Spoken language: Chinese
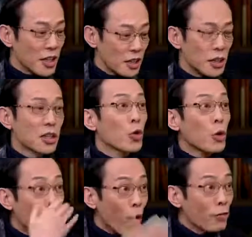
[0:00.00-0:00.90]
的人他
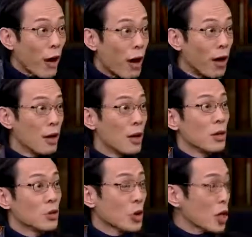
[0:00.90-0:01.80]
会模仿，
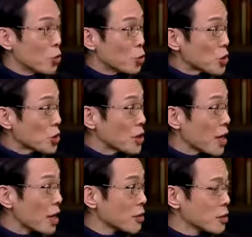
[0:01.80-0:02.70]
所以很多事
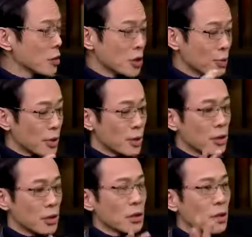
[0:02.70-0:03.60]
件，所以日
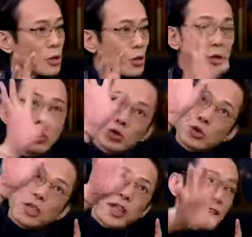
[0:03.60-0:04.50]
本很多
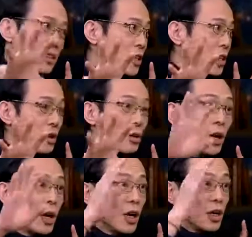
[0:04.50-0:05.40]
出一个大事件以后。
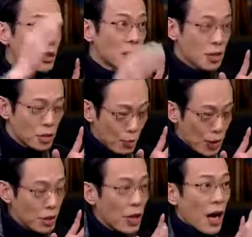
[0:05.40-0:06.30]

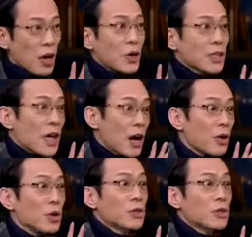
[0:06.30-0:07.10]
没有两个月、三个月，